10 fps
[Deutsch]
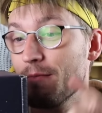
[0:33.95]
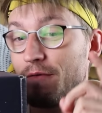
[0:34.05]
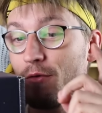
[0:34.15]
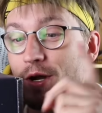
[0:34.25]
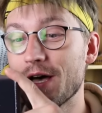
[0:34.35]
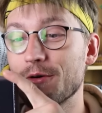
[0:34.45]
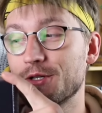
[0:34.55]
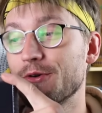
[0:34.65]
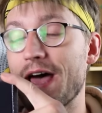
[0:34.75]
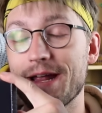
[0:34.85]
Mir wurde auch
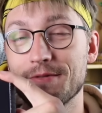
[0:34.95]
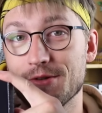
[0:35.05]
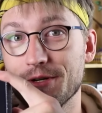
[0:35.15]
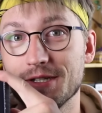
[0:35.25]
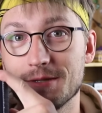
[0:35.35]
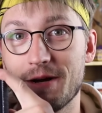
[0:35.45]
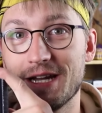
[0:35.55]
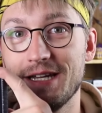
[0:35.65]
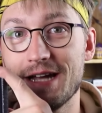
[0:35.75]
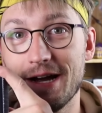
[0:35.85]
schon ein solches
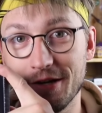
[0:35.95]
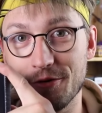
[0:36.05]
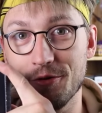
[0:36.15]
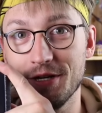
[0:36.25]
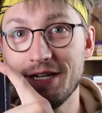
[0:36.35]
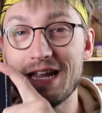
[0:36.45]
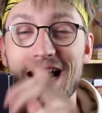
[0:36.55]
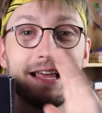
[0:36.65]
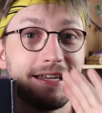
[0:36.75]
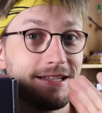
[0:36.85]
Paket angekündigt.
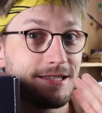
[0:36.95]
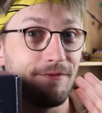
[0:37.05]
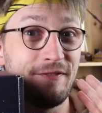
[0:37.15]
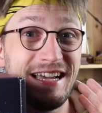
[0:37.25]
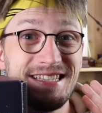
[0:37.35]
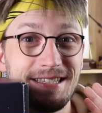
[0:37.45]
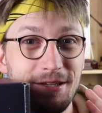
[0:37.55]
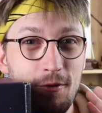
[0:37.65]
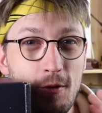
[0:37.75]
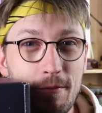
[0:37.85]
Allerdings weiß
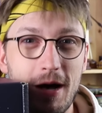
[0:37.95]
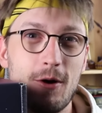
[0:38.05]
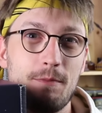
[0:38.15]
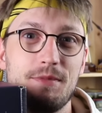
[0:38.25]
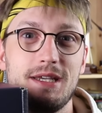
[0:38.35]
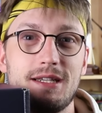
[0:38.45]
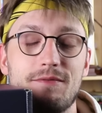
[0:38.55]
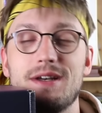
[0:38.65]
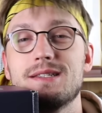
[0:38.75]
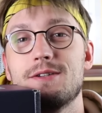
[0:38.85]
ich überhaupt nicht,
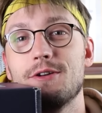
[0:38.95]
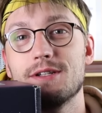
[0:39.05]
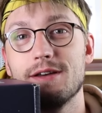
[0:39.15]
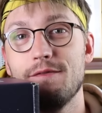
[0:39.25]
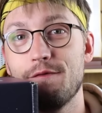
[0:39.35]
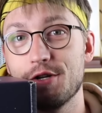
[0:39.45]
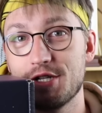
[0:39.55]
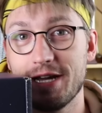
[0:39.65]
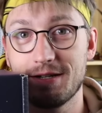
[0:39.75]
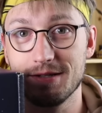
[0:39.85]
was dort drin
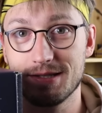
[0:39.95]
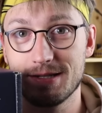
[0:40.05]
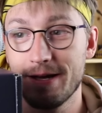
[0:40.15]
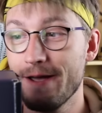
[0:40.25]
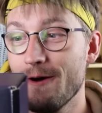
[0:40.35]
versteckt ist